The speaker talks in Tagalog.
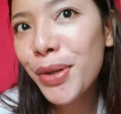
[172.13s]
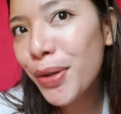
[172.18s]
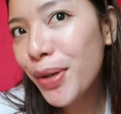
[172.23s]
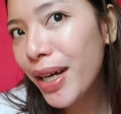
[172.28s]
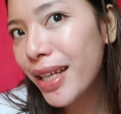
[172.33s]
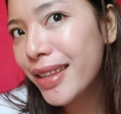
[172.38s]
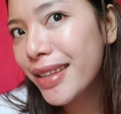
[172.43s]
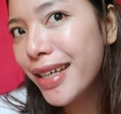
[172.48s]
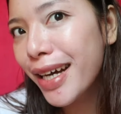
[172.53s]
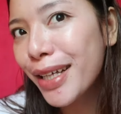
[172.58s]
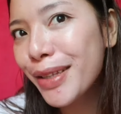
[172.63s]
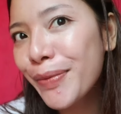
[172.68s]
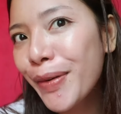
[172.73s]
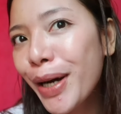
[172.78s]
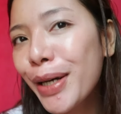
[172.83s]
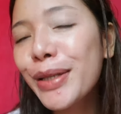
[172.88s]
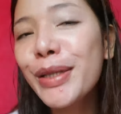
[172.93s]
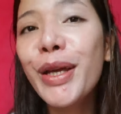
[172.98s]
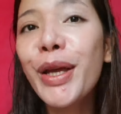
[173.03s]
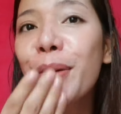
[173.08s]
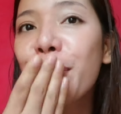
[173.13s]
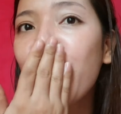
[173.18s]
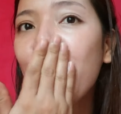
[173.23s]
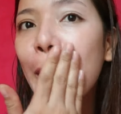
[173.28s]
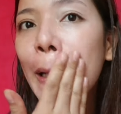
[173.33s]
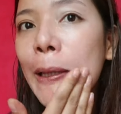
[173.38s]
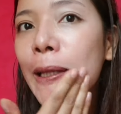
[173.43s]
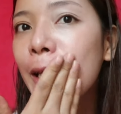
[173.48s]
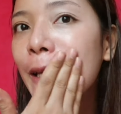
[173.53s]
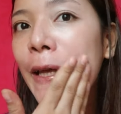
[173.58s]
Look at that, mga ti,
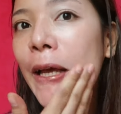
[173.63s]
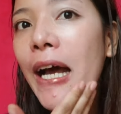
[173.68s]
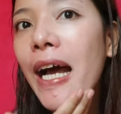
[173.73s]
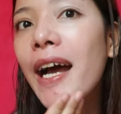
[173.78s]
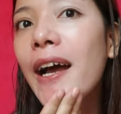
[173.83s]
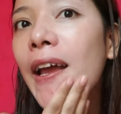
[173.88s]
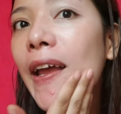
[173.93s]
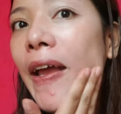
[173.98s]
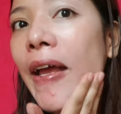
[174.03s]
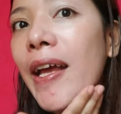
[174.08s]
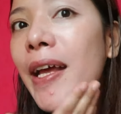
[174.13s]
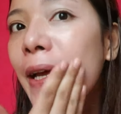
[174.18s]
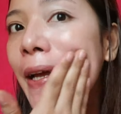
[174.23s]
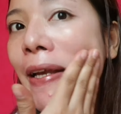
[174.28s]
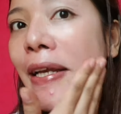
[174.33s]
mga tiyay.